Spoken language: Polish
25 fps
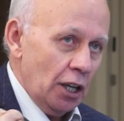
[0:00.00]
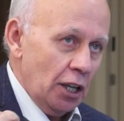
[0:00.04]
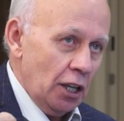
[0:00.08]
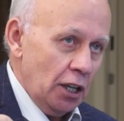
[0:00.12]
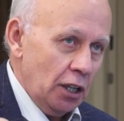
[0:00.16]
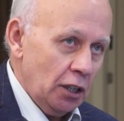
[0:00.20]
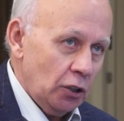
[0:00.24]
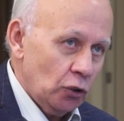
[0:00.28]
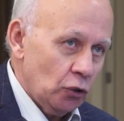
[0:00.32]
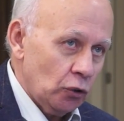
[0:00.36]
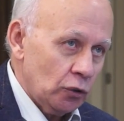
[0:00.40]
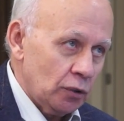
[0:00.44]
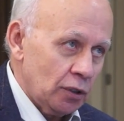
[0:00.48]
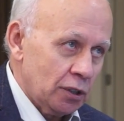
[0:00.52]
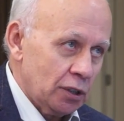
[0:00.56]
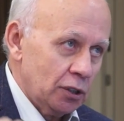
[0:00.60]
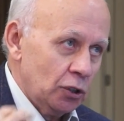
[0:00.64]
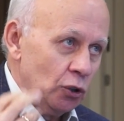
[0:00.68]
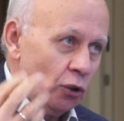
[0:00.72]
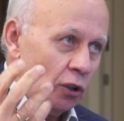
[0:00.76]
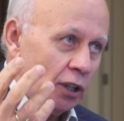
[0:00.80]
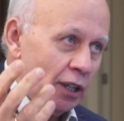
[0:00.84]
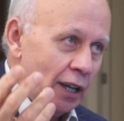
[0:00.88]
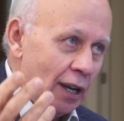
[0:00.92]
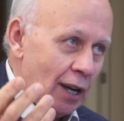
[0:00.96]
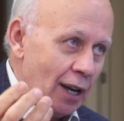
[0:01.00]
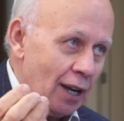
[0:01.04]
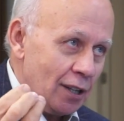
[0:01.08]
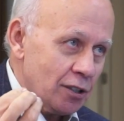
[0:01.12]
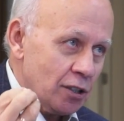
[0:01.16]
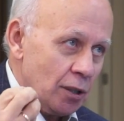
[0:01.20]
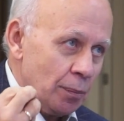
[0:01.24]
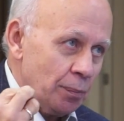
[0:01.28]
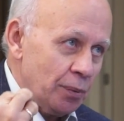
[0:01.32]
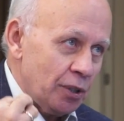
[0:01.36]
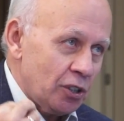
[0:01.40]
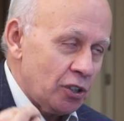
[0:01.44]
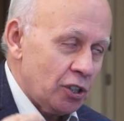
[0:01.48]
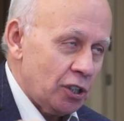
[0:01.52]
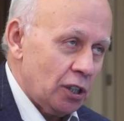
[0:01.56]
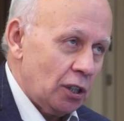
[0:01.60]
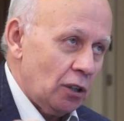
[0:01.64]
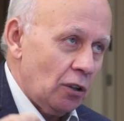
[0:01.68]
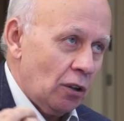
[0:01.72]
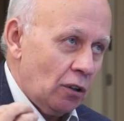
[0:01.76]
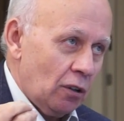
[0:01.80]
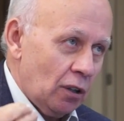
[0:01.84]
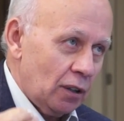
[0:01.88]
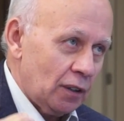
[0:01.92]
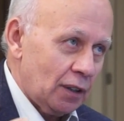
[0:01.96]
idąc do lekarza
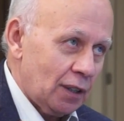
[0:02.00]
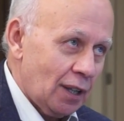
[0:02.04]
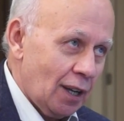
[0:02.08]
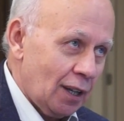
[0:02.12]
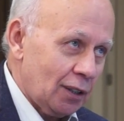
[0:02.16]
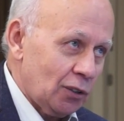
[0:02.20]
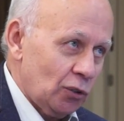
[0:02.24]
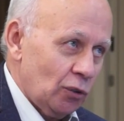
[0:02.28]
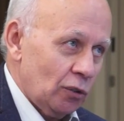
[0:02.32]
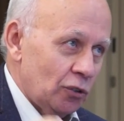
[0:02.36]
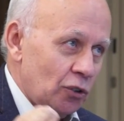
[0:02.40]
pierwszego kontaktu,